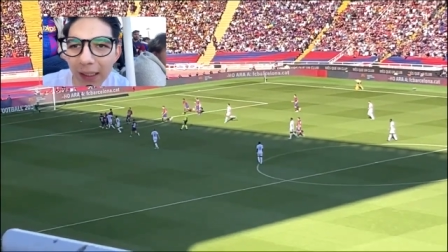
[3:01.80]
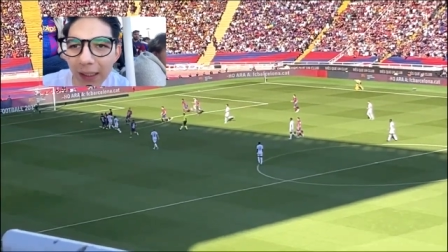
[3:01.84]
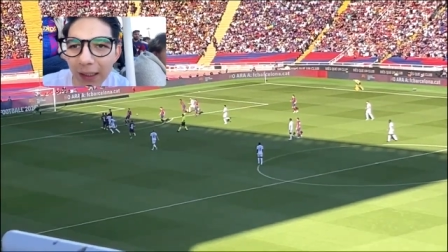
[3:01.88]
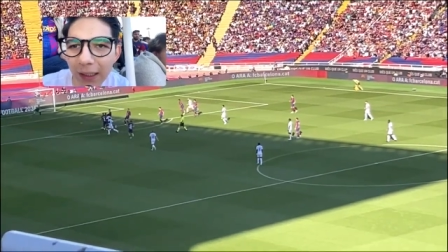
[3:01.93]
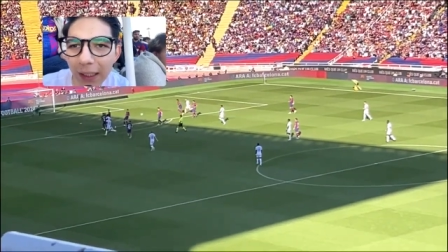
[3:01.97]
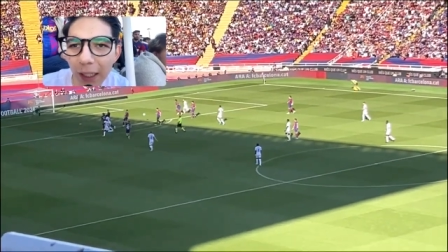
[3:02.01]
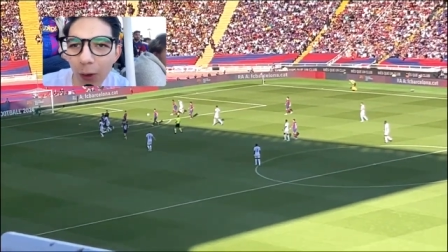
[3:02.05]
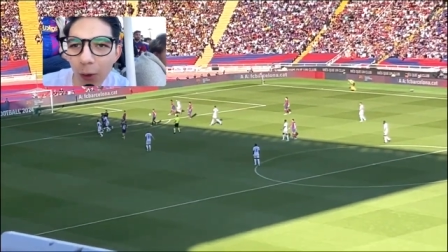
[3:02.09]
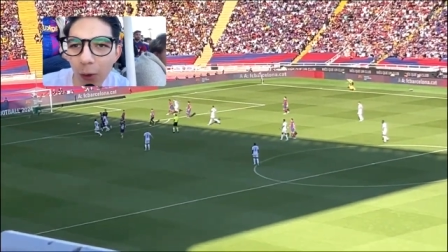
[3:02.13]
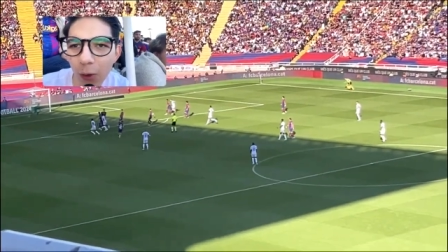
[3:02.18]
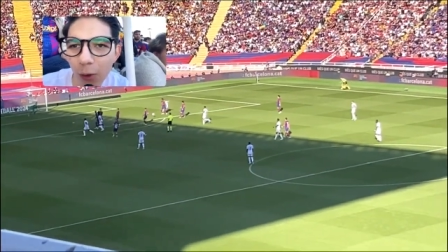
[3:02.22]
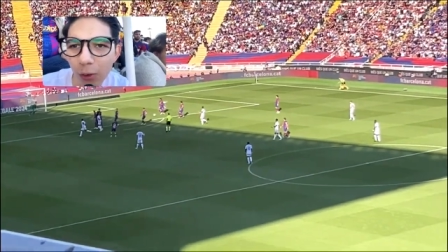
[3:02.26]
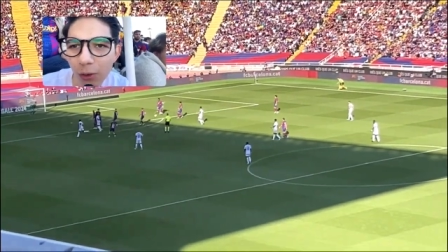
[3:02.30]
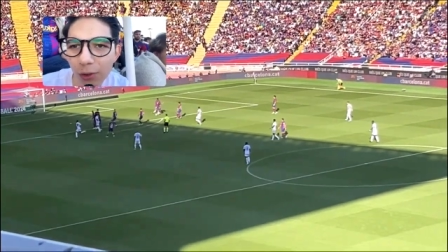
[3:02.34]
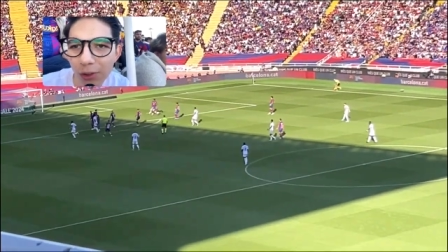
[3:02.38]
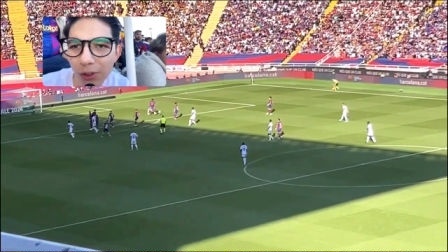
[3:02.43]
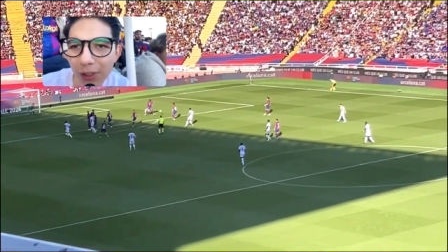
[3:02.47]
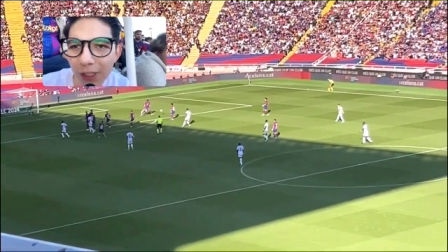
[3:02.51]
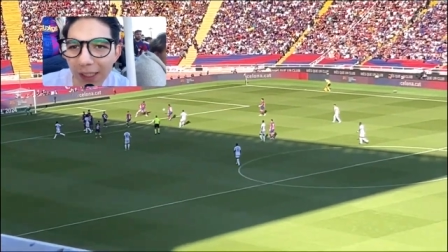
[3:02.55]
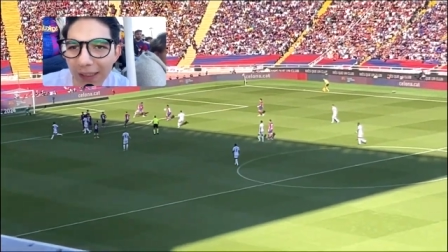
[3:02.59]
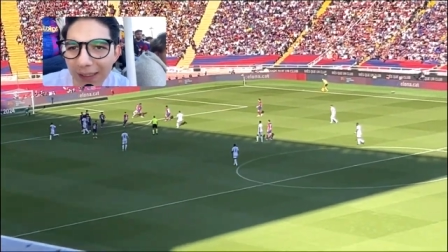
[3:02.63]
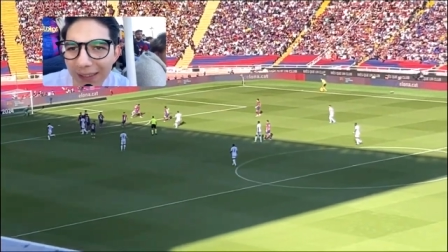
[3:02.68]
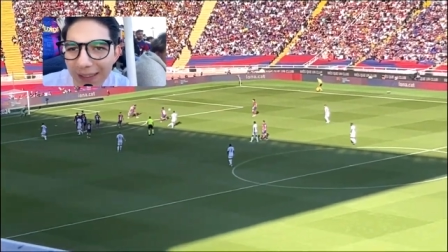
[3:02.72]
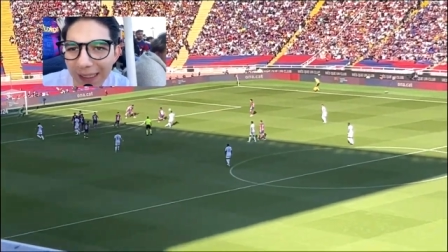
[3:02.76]
de locos. O
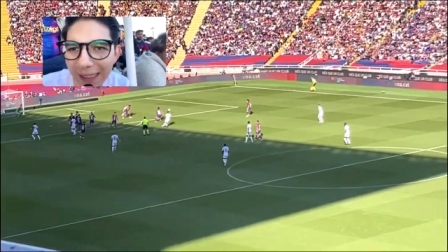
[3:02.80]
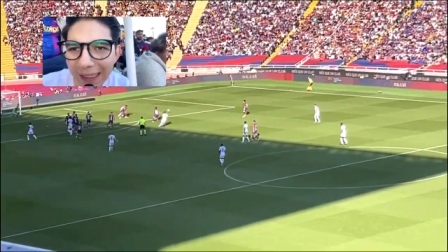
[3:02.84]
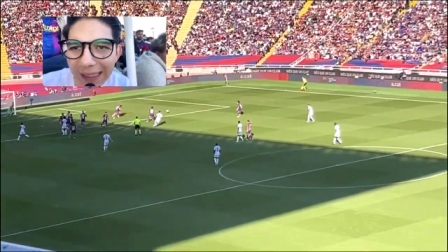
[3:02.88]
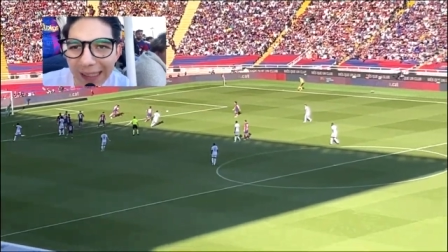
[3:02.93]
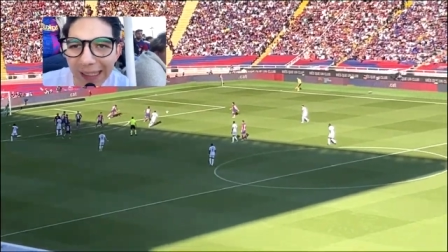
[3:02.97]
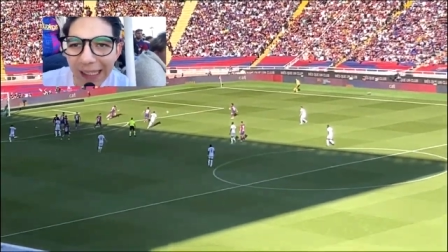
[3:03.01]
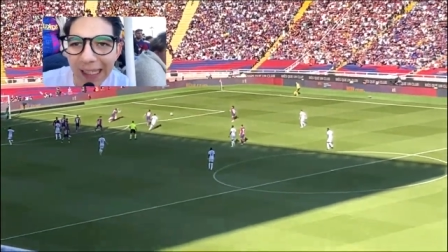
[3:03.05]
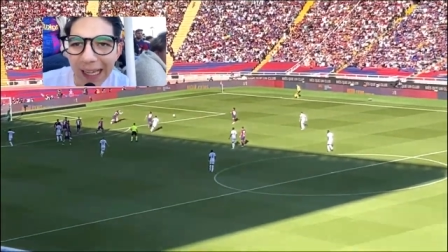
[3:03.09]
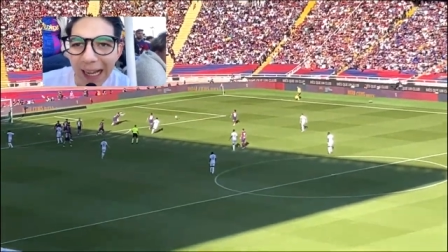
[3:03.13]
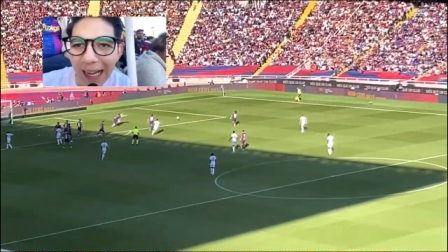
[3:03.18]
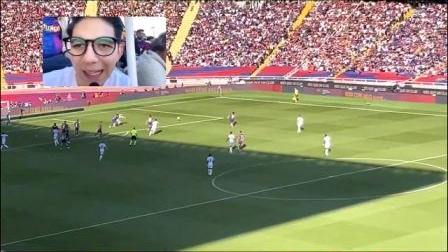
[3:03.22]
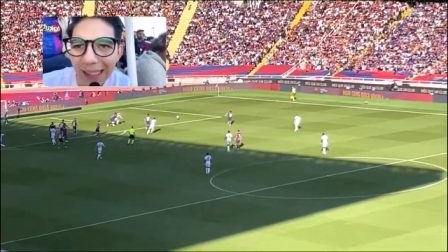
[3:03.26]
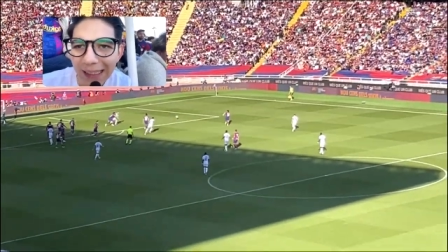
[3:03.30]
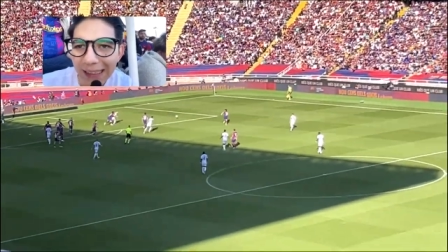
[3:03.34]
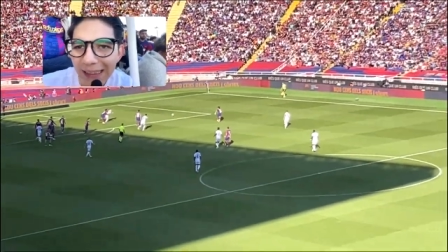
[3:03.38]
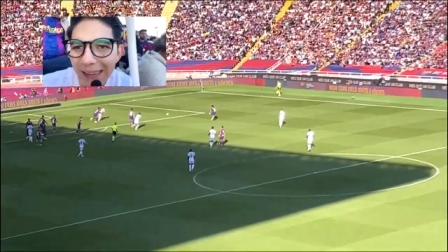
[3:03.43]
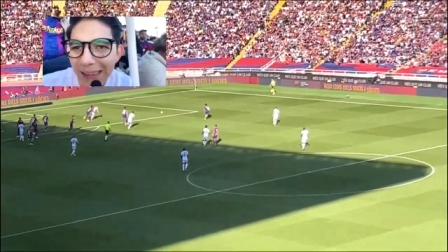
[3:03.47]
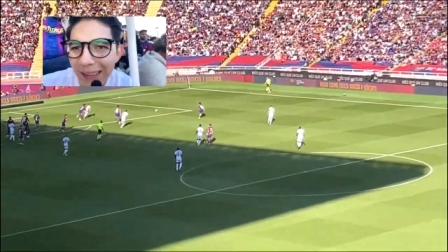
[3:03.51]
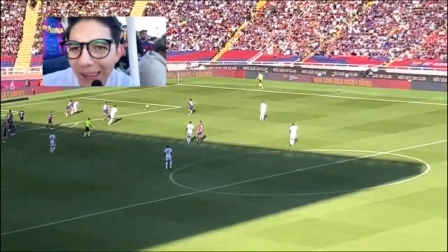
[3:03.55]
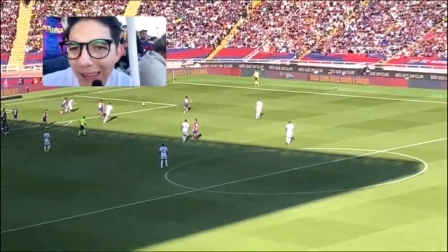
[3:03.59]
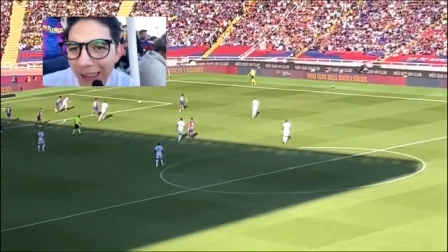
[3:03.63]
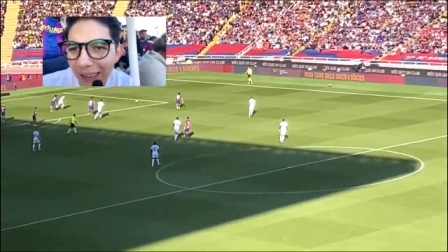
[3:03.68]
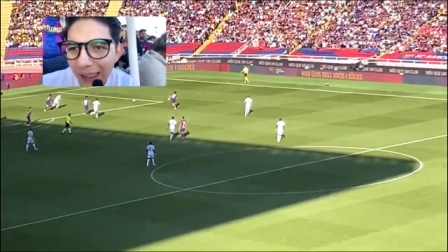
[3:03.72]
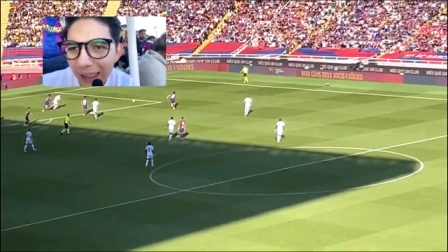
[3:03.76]
sea, está
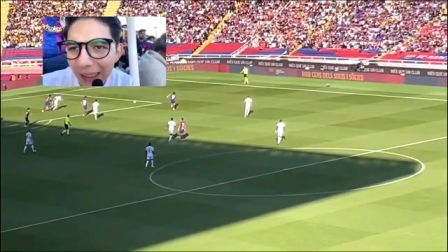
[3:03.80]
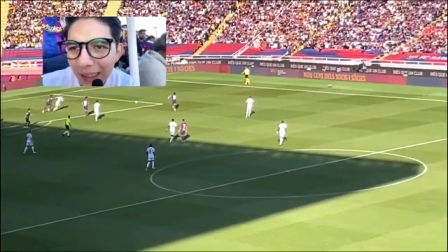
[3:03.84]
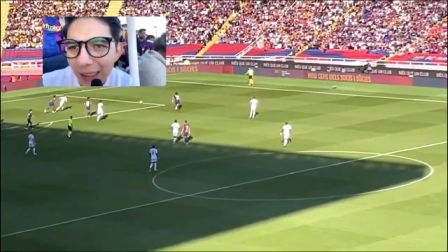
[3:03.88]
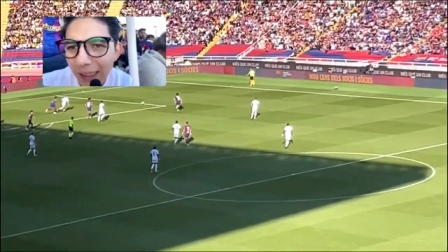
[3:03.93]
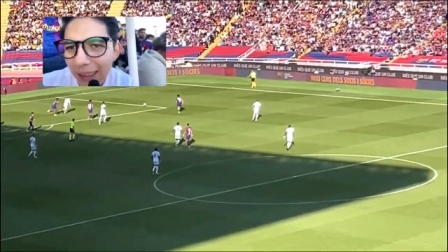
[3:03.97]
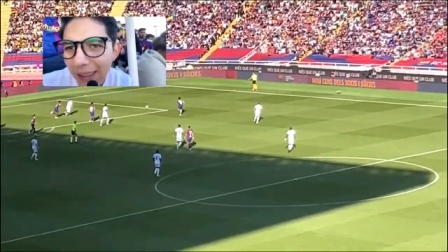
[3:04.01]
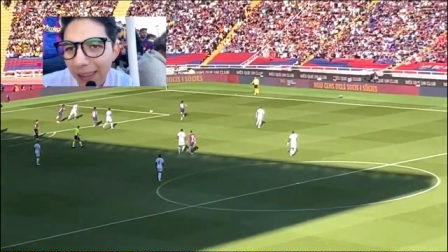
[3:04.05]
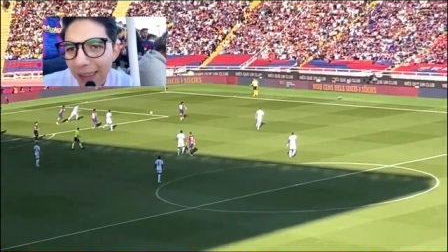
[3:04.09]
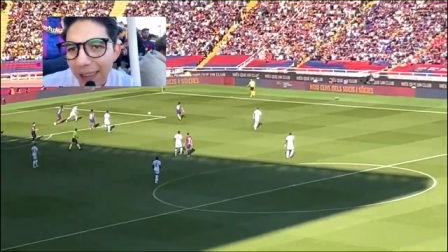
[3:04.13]
gigante.